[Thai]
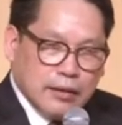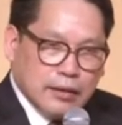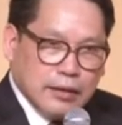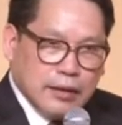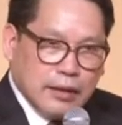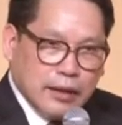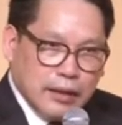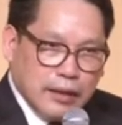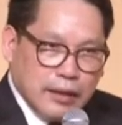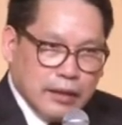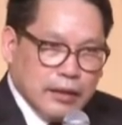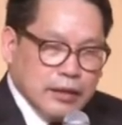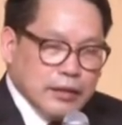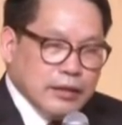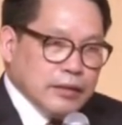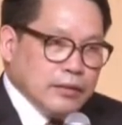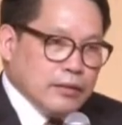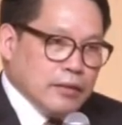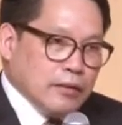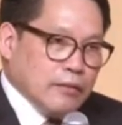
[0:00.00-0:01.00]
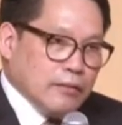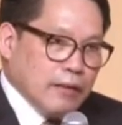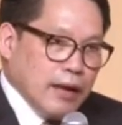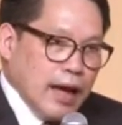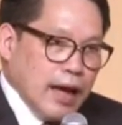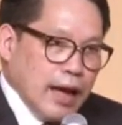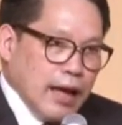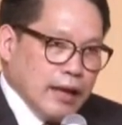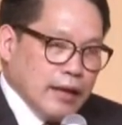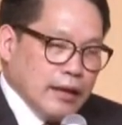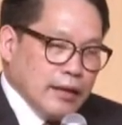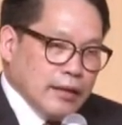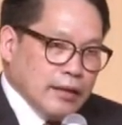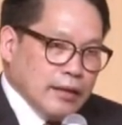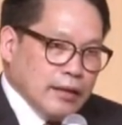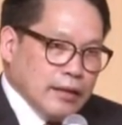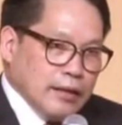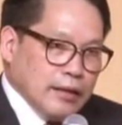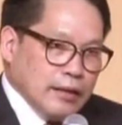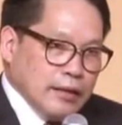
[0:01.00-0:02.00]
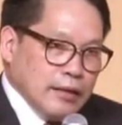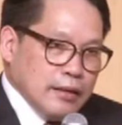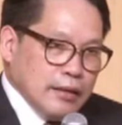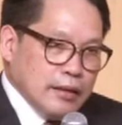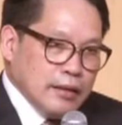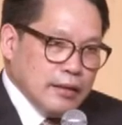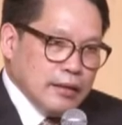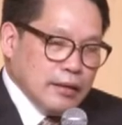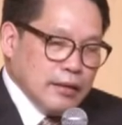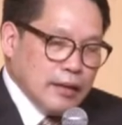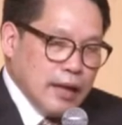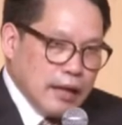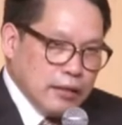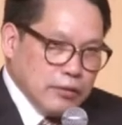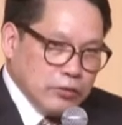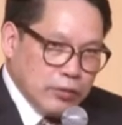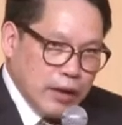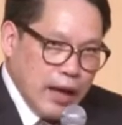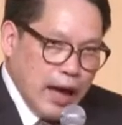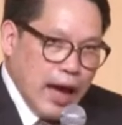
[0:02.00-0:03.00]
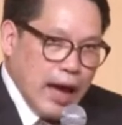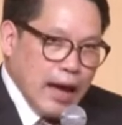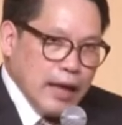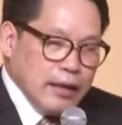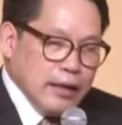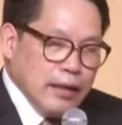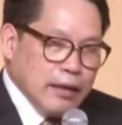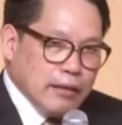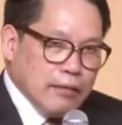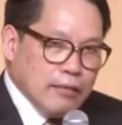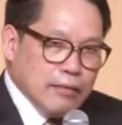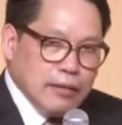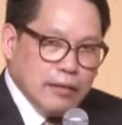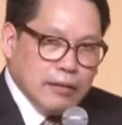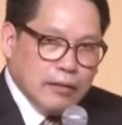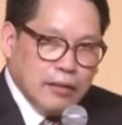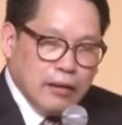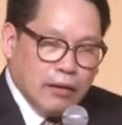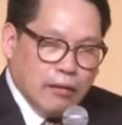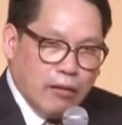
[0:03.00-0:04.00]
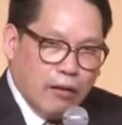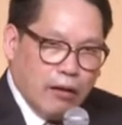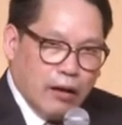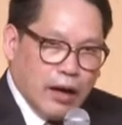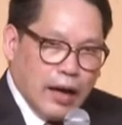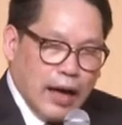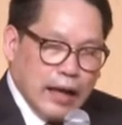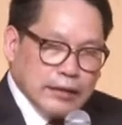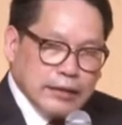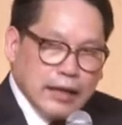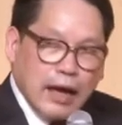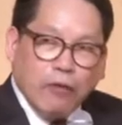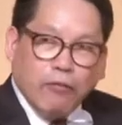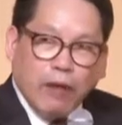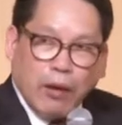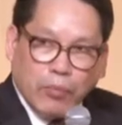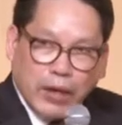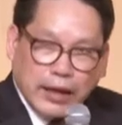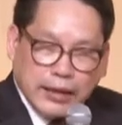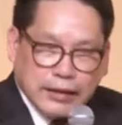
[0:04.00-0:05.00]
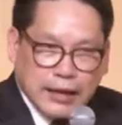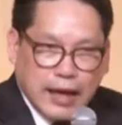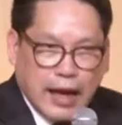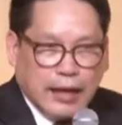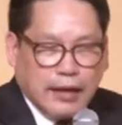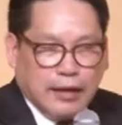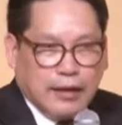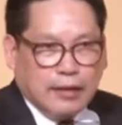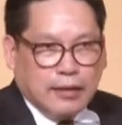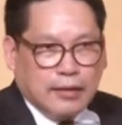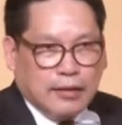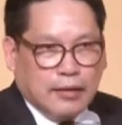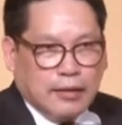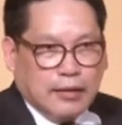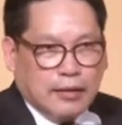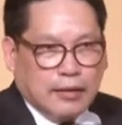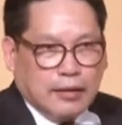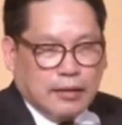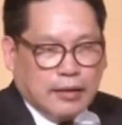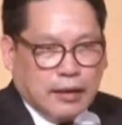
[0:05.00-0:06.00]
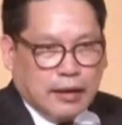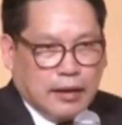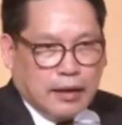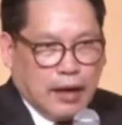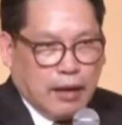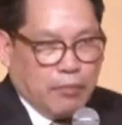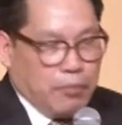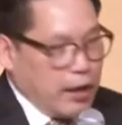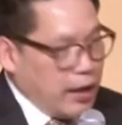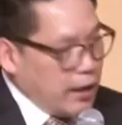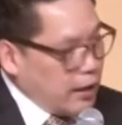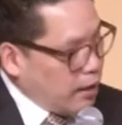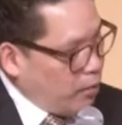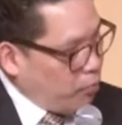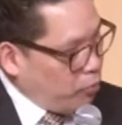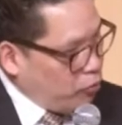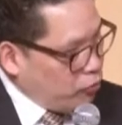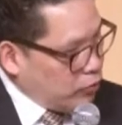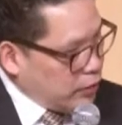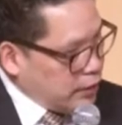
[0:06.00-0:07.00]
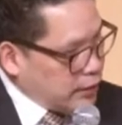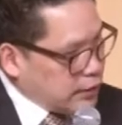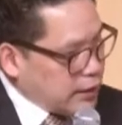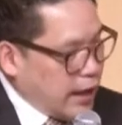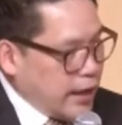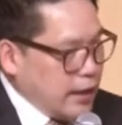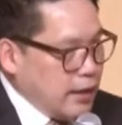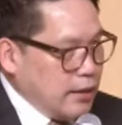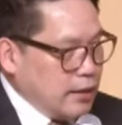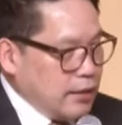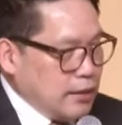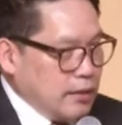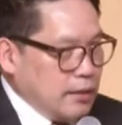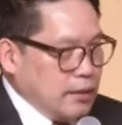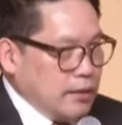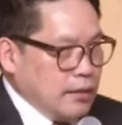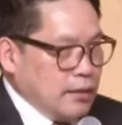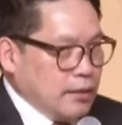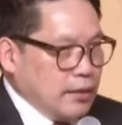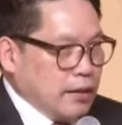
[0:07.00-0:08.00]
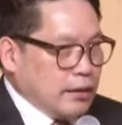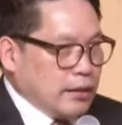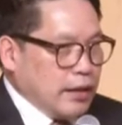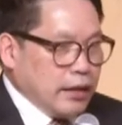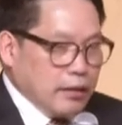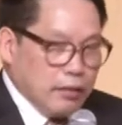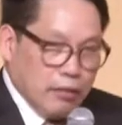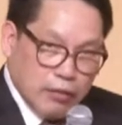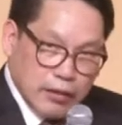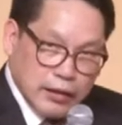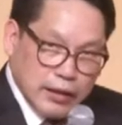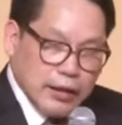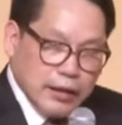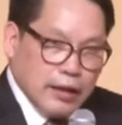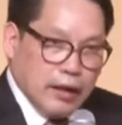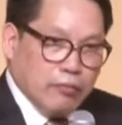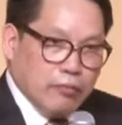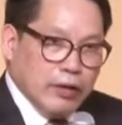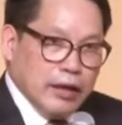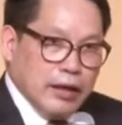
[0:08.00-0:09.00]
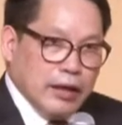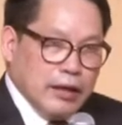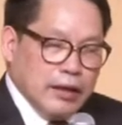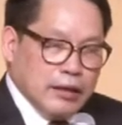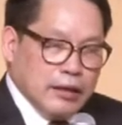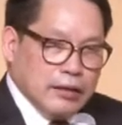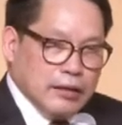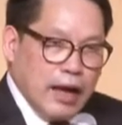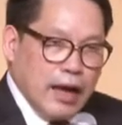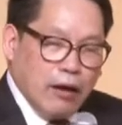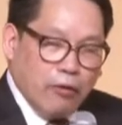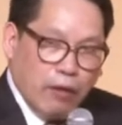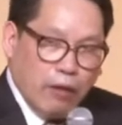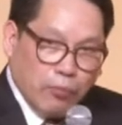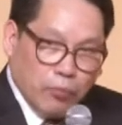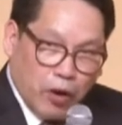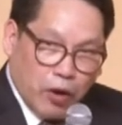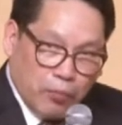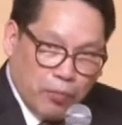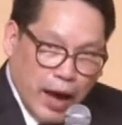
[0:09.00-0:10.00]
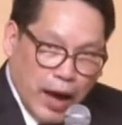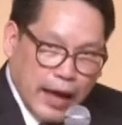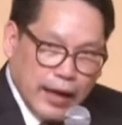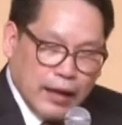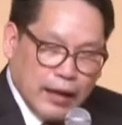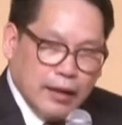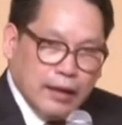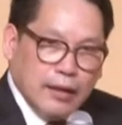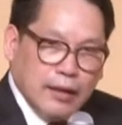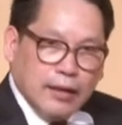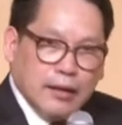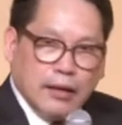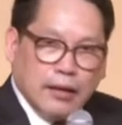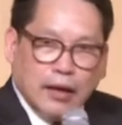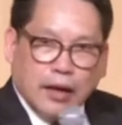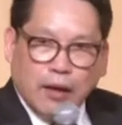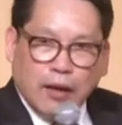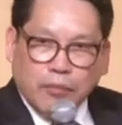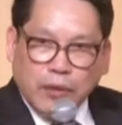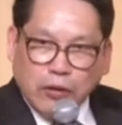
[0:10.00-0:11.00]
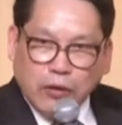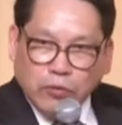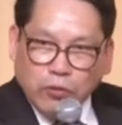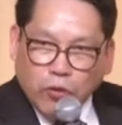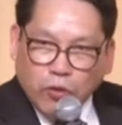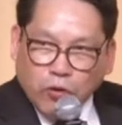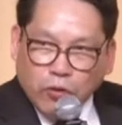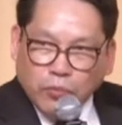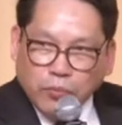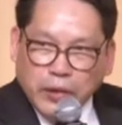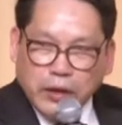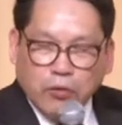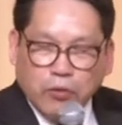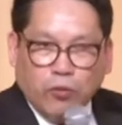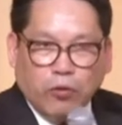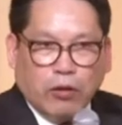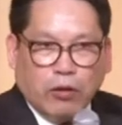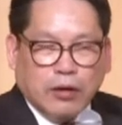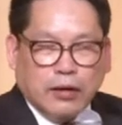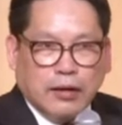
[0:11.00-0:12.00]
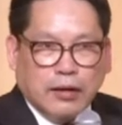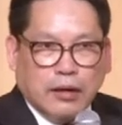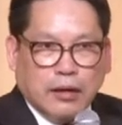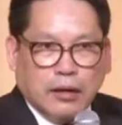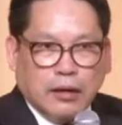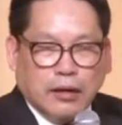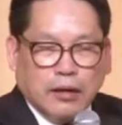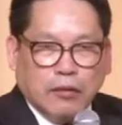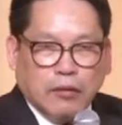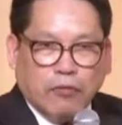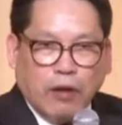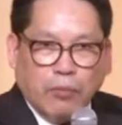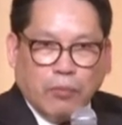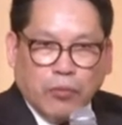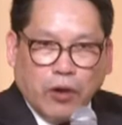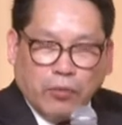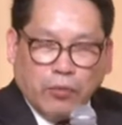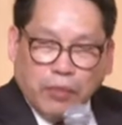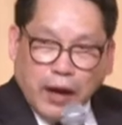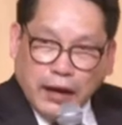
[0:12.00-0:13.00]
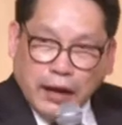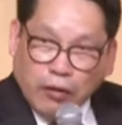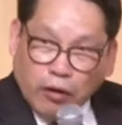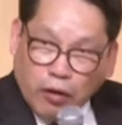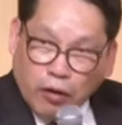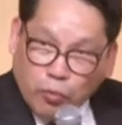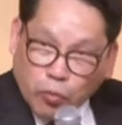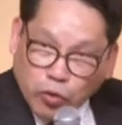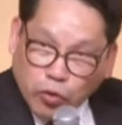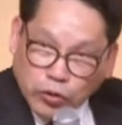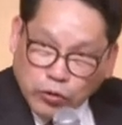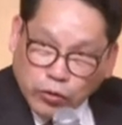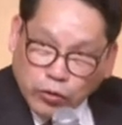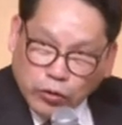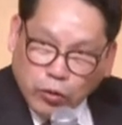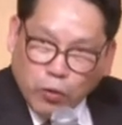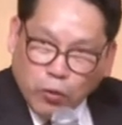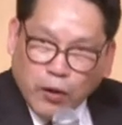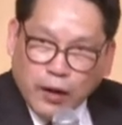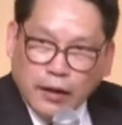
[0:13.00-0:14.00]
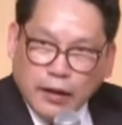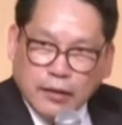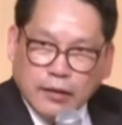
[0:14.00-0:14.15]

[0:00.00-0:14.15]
เศรษฐกิจดิจิทัลได้ด้านสุดท้ายเนี่ยก็คือเรื่องของการสร้างความมั่นใจนะครับให้กับผู้ที่ใช้เทคโนโลยีเหล่านี้สร้างความปลอดภัยนะครับเราทุกคนเป็นห่วงเรื่องความปลอดภัยของข้อมูลส่วนตัว